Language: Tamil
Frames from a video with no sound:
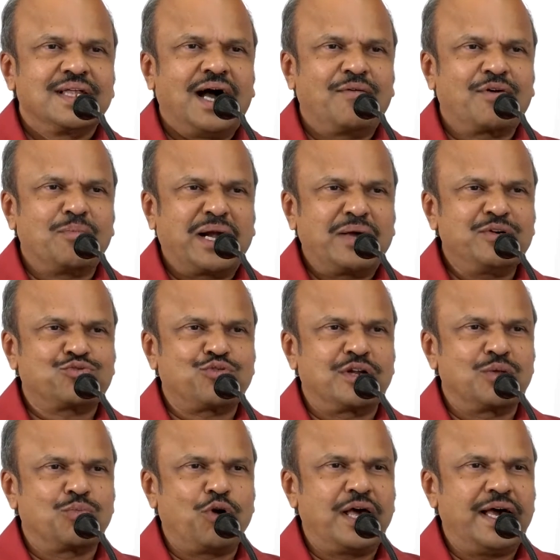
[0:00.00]
அவர் மனைவி
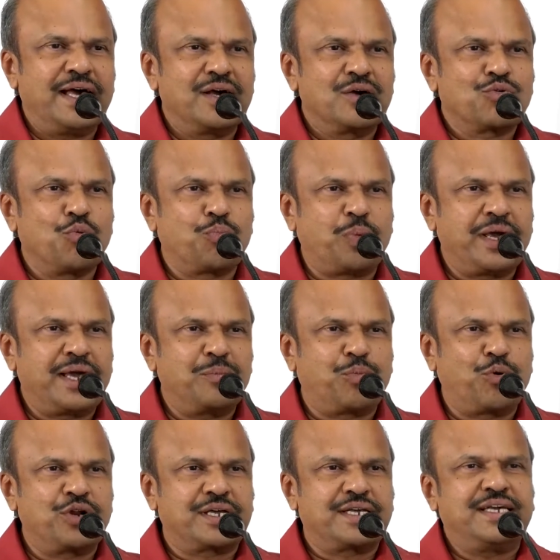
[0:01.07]
சொன்னது போல குப்பையை
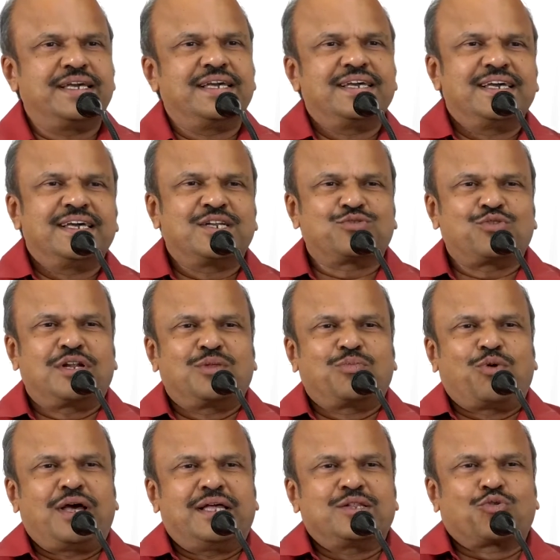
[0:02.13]
பொறுக்கி என்று சொன்னது
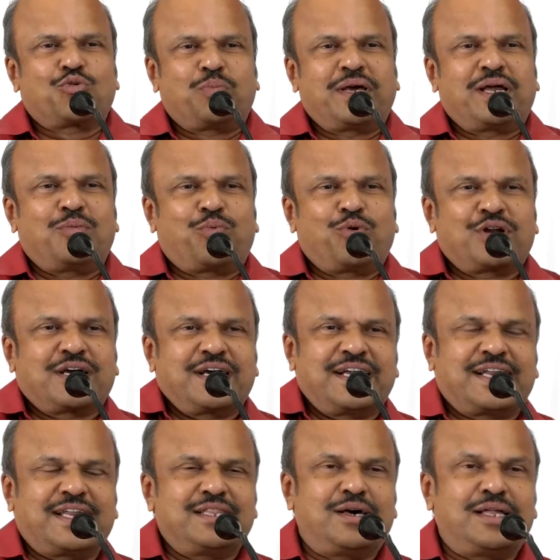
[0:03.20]
போல அந்த குப்பையில்
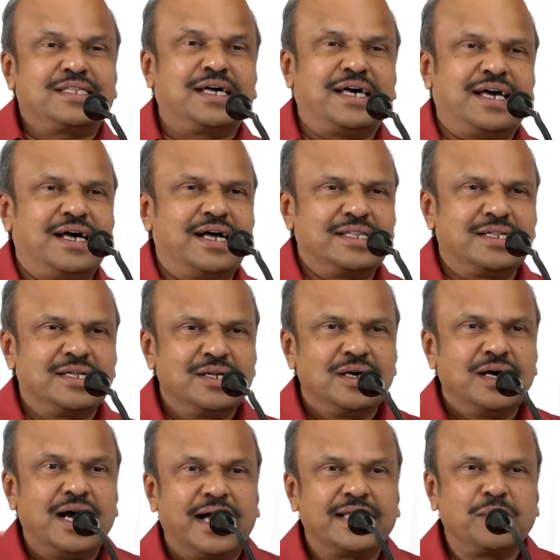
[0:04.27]
பொறுக்குகின்ற அந்த அந்த
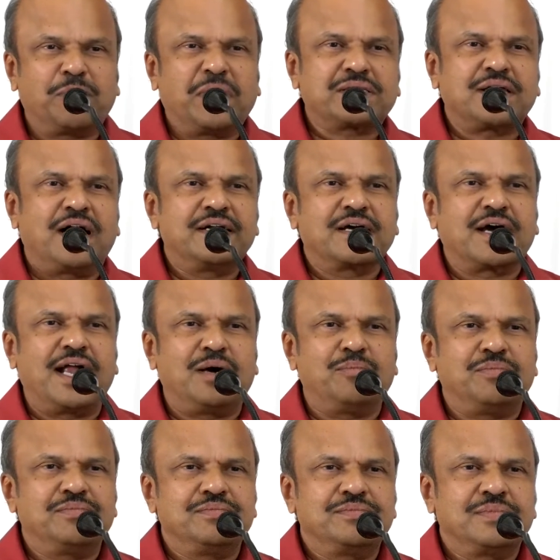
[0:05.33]
அந்த பத்தாண்டு காலம்
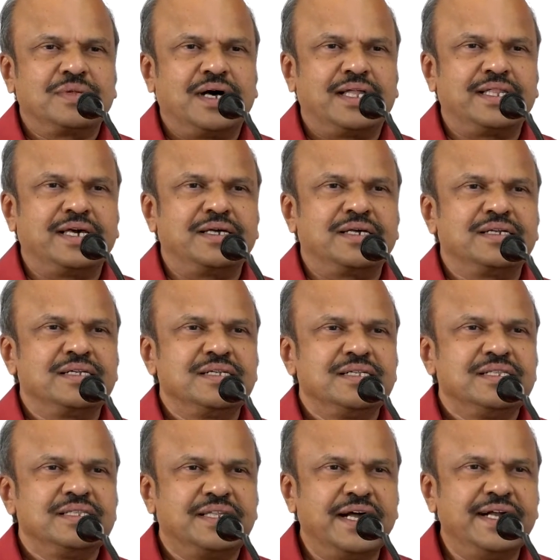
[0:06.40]
அதை
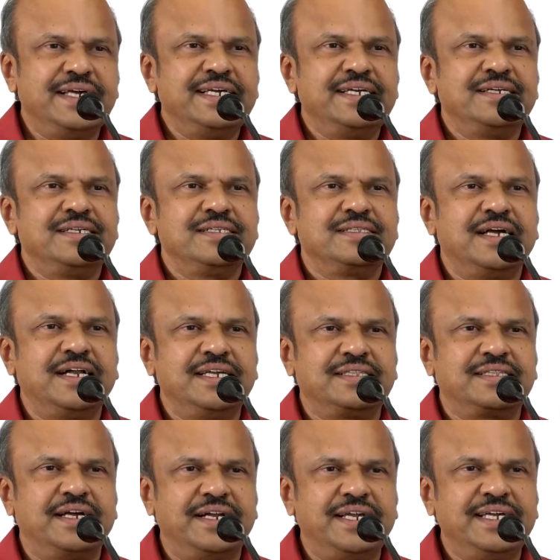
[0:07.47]
தேடி தேடி
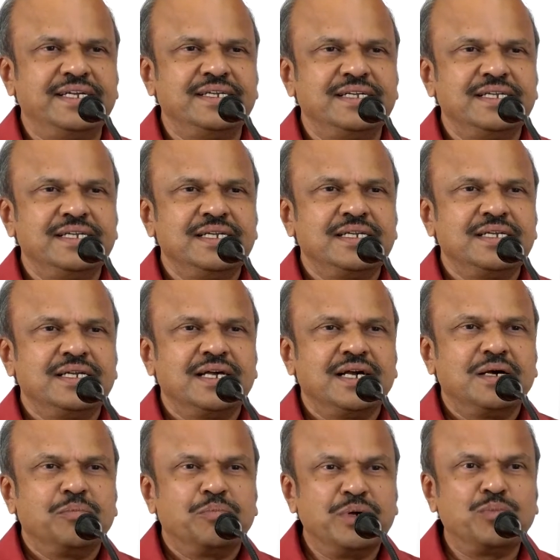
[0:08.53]
தேடி
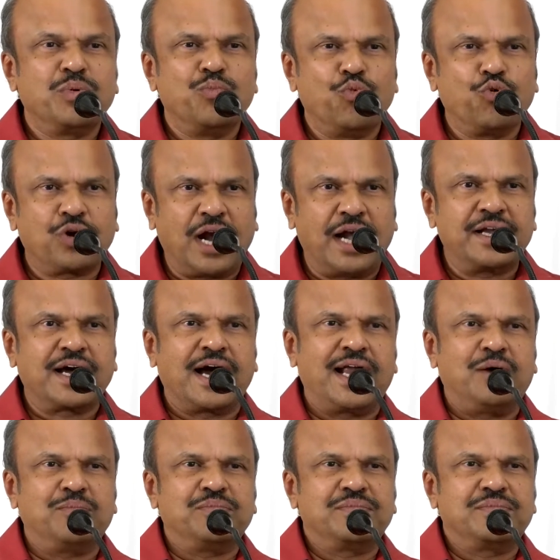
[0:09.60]
பின்பு மூன்றாண்டு
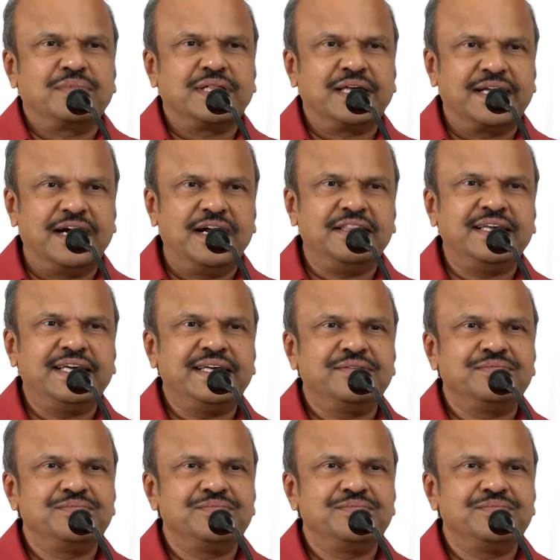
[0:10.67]
காலம் இதை எழுதி